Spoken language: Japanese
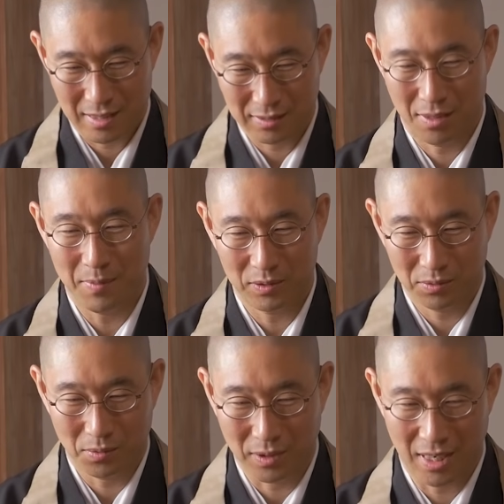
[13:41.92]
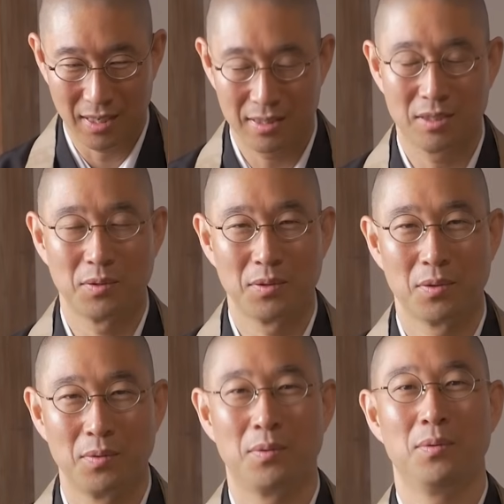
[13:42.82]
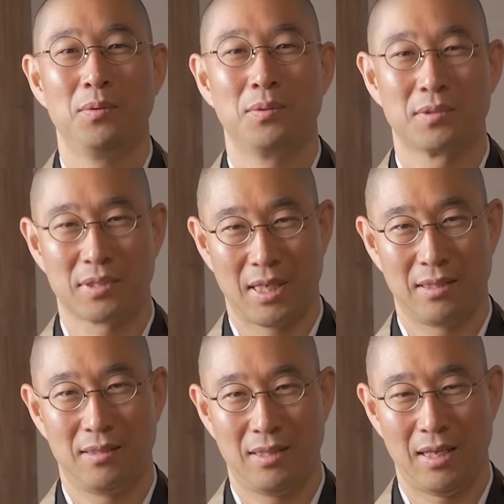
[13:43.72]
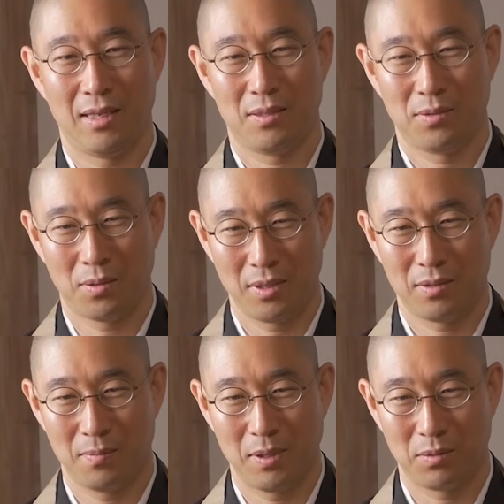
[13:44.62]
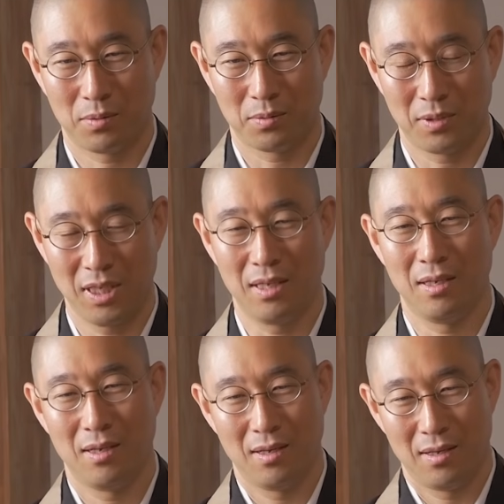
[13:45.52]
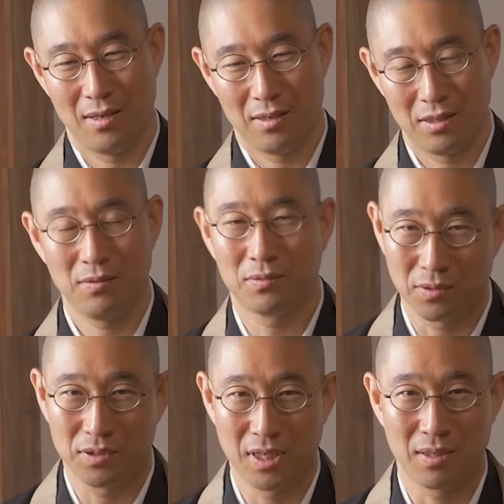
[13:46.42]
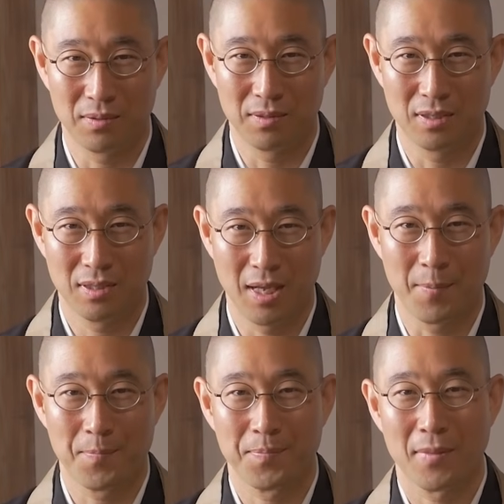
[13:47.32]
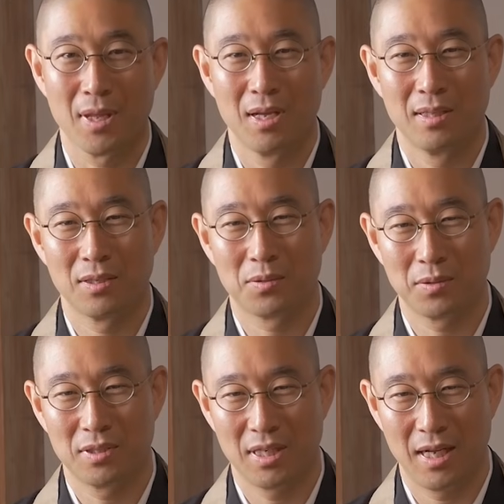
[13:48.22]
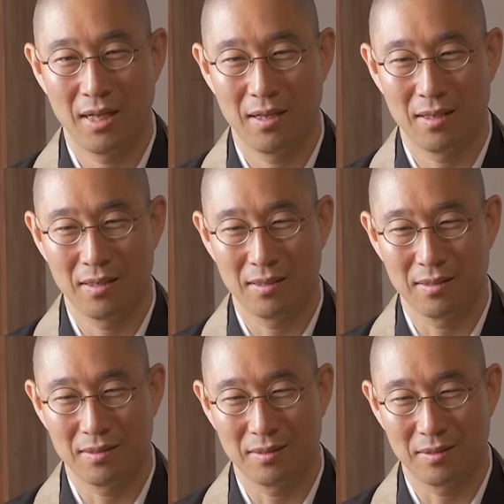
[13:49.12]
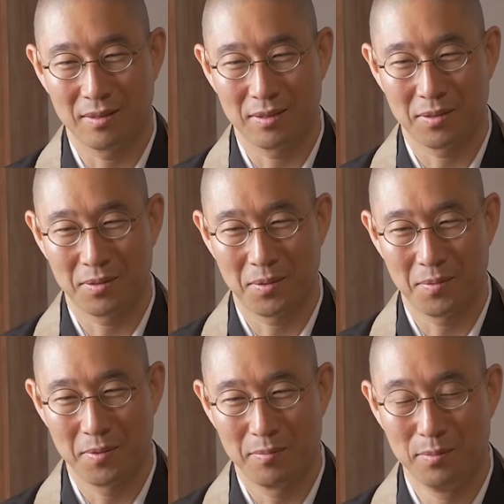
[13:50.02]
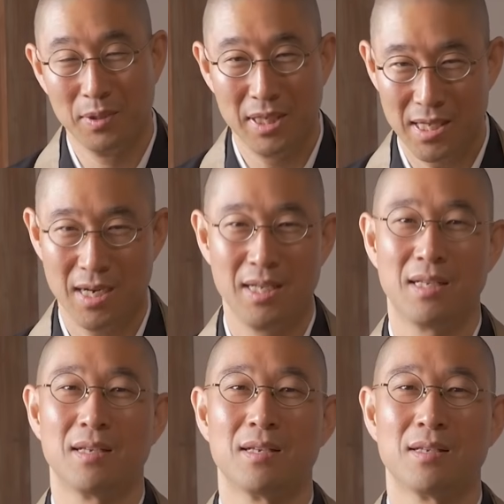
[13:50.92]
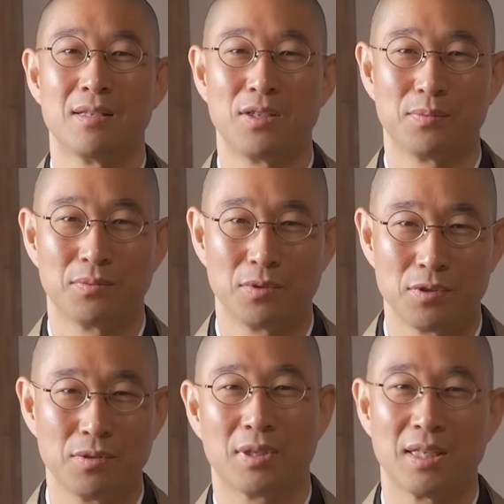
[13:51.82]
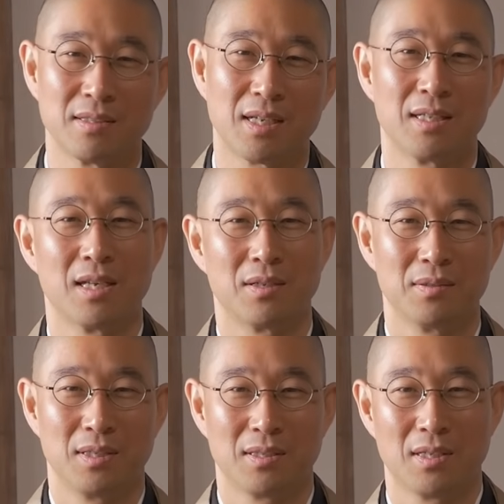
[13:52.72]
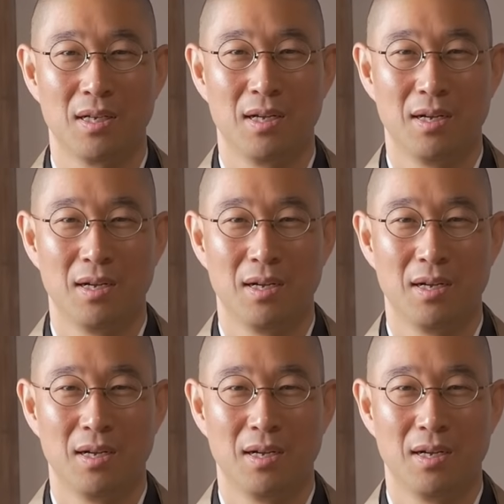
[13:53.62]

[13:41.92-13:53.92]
頭と体の両方を使って取り組めることにシフトしていくんですね。で、そちらへ、その、無理やり自分を習慣づけていくんです。